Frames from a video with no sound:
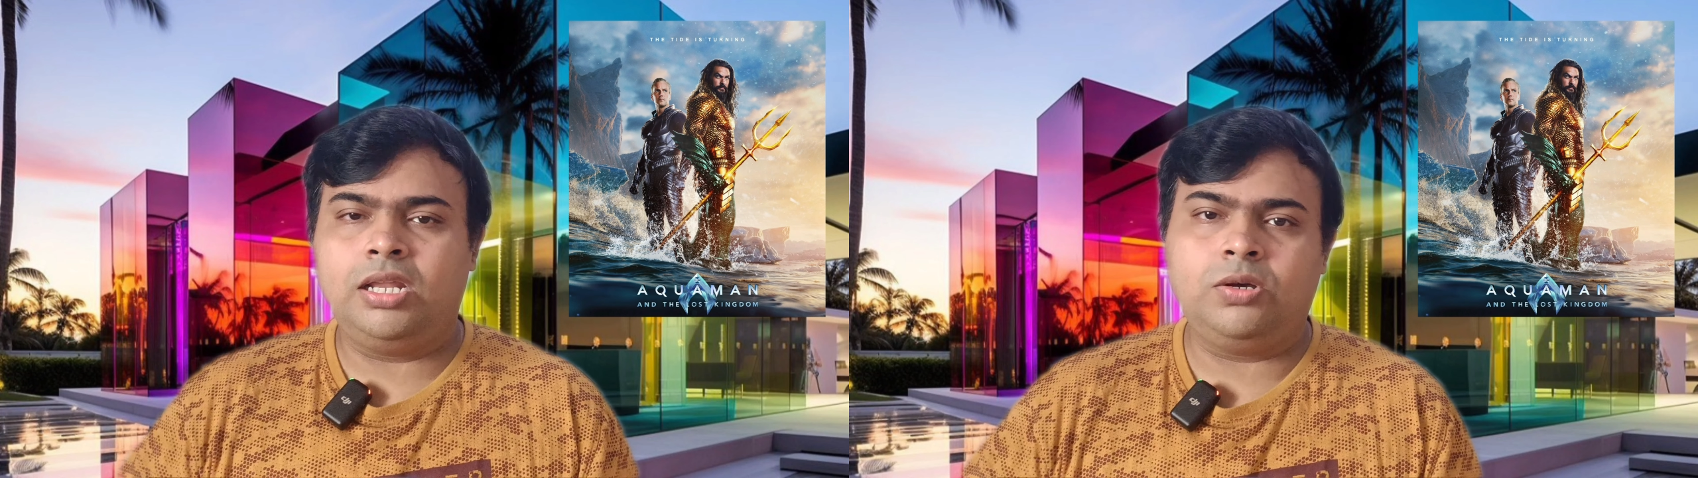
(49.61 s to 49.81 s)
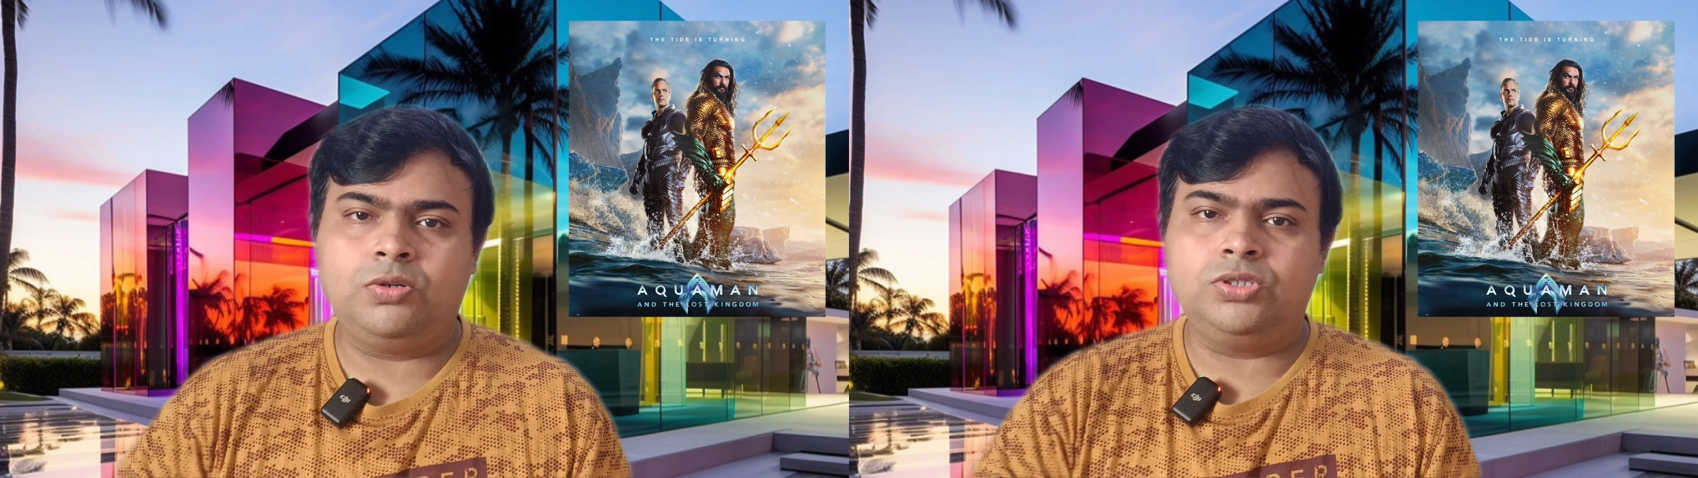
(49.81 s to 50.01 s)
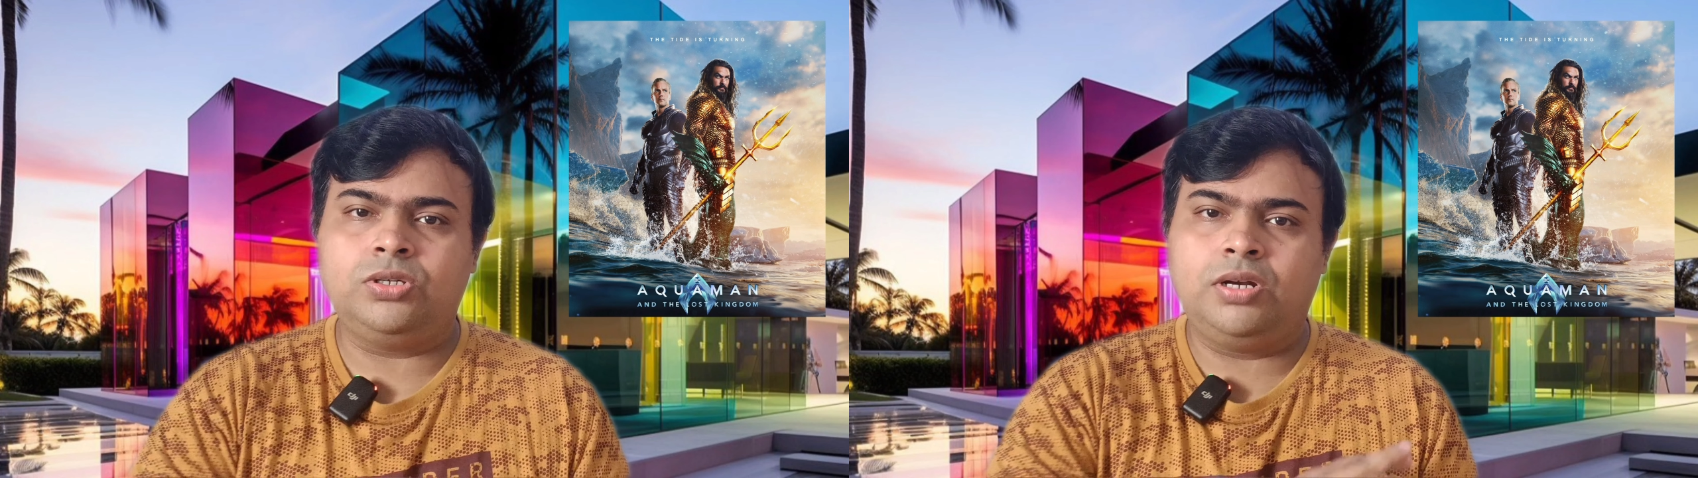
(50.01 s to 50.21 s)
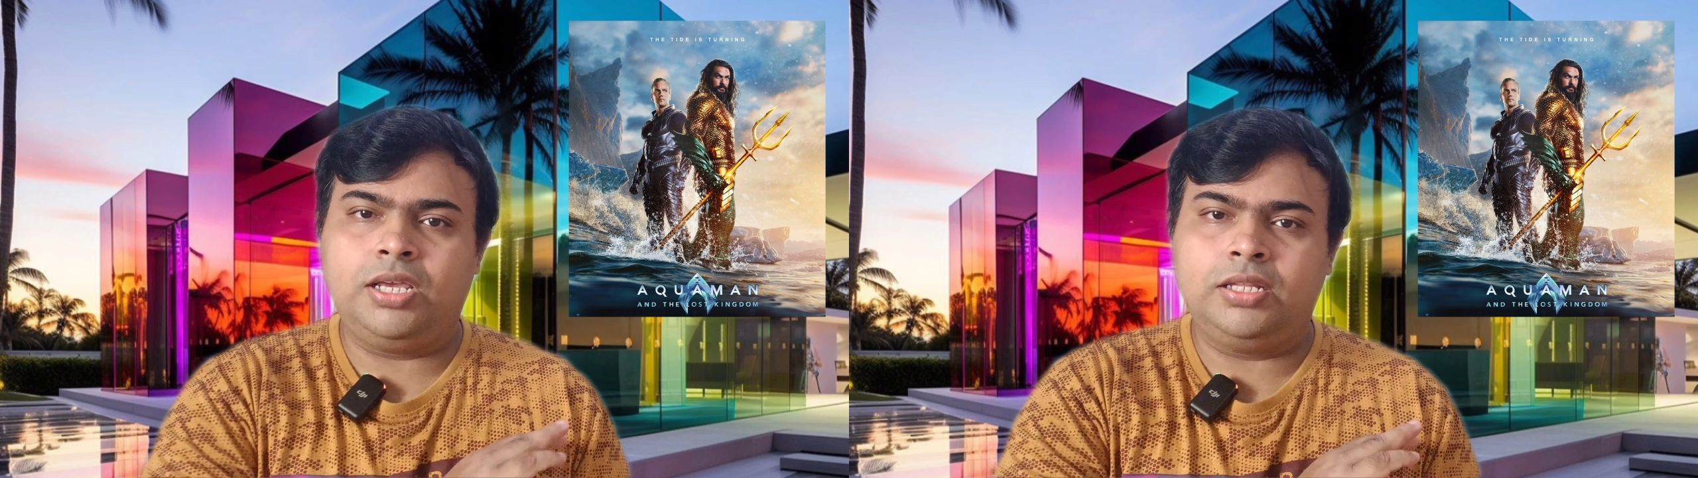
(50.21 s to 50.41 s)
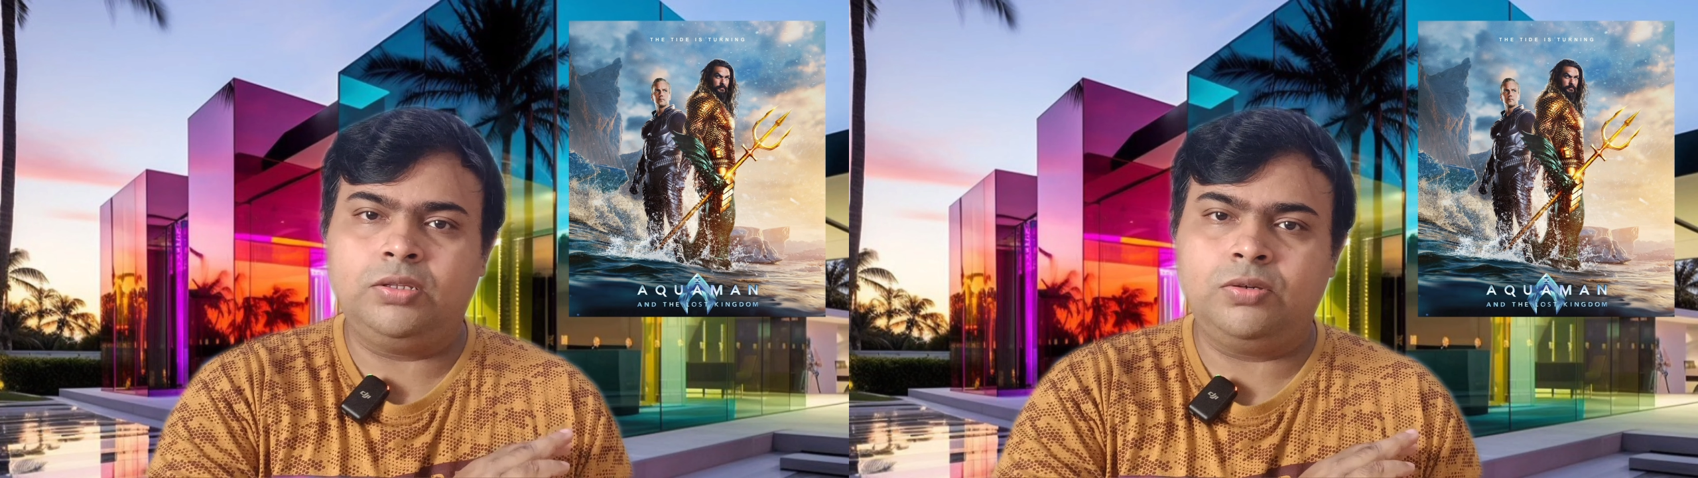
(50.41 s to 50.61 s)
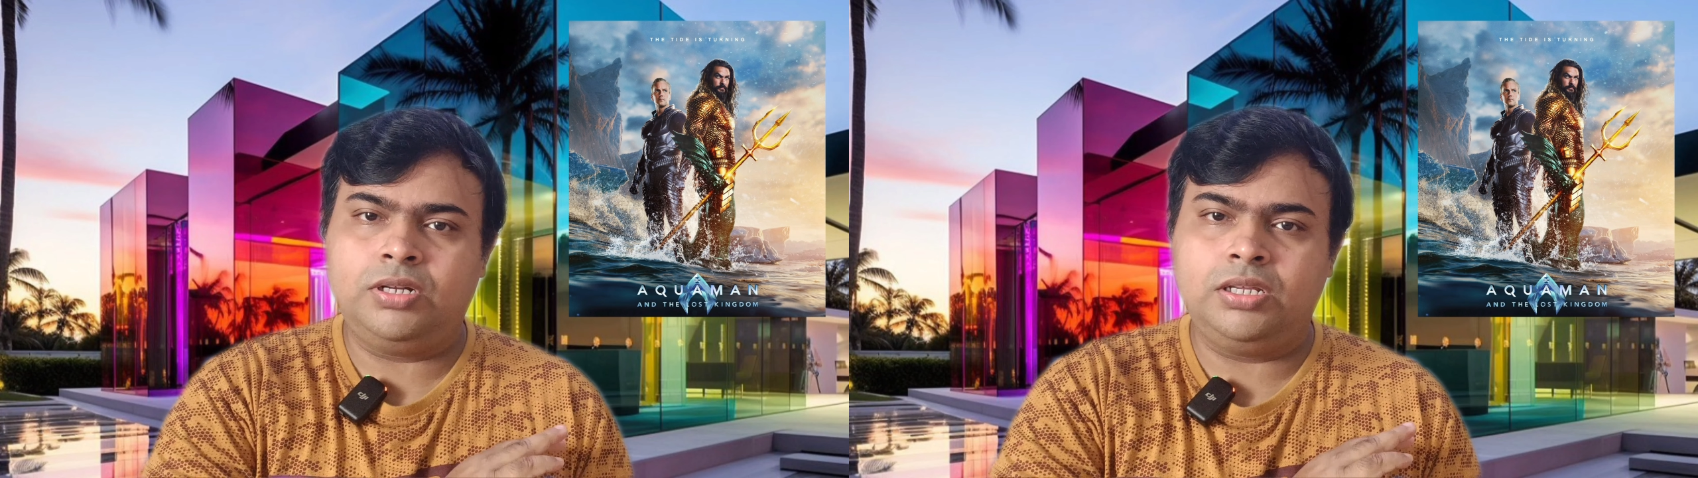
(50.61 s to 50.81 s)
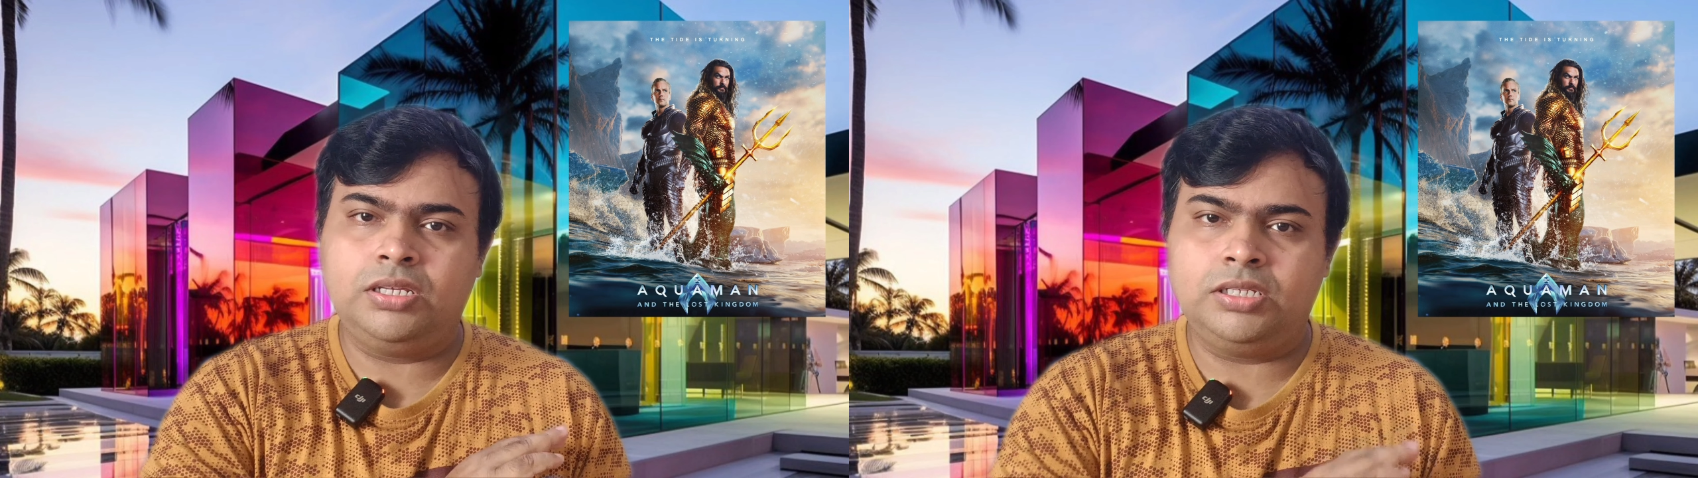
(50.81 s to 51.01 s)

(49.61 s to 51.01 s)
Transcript: இல்லை கொஞ்சம் கூட எந்த ஒரு